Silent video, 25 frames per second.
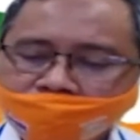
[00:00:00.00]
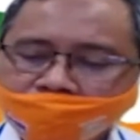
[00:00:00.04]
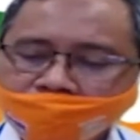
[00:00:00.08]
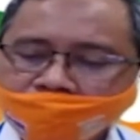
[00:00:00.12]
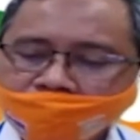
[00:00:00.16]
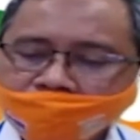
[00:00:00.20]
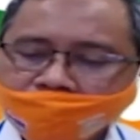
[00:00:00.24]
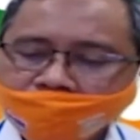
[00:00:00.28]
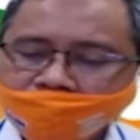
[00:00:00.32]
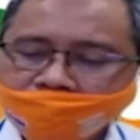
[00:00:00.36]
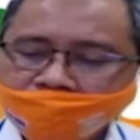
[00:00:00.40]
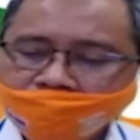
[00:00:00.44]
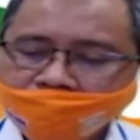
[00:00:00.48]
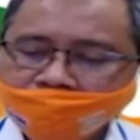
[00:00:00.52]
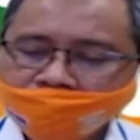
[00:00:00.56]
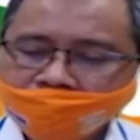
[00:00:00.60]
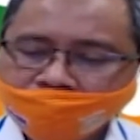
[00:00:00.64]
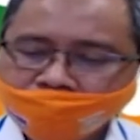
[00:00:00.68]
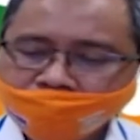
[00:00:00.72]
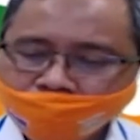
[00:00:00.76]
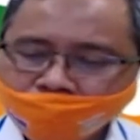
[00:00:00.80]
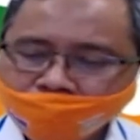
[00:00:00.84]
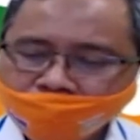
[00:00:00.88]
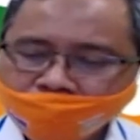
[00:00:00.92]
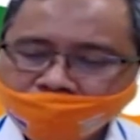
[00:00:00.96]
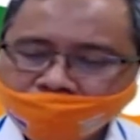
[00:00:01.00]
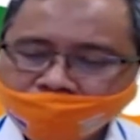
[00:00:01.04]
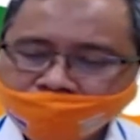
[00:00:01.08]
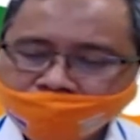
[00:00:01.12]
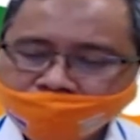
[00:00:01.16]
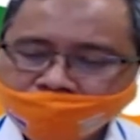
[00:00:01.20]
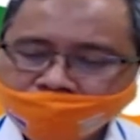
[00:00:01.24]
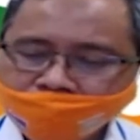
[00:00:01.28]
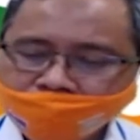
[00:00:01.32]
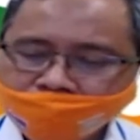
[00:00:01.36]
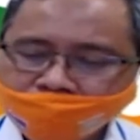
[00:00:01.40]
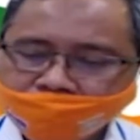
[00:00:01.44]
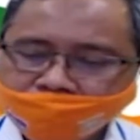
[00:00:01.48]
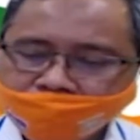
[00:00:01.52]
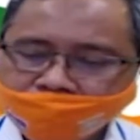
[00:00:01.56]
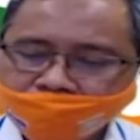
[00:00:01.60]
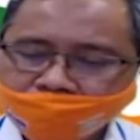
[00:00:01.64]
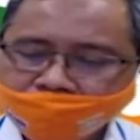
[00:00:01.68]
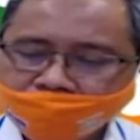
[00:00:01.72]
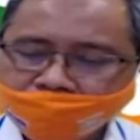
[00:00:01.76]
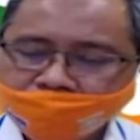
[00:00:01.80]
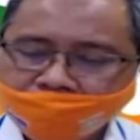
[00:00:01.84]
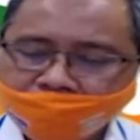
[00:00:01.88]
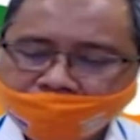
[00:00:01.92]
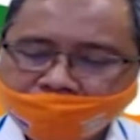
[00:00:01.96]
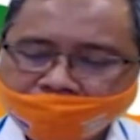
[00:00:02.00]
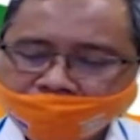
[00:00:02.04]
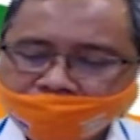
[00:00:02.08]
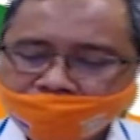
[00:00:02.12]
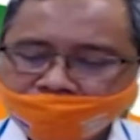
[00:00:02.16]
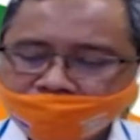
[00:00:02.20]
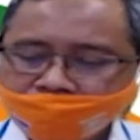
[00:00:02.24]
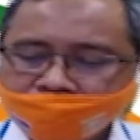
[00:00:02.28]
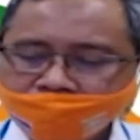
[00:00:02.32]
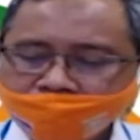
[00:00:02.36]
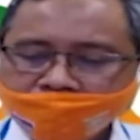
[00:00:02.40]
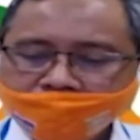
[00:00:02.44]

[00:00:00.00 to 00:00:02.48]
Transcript: Uh, itu adalah titik-titik yang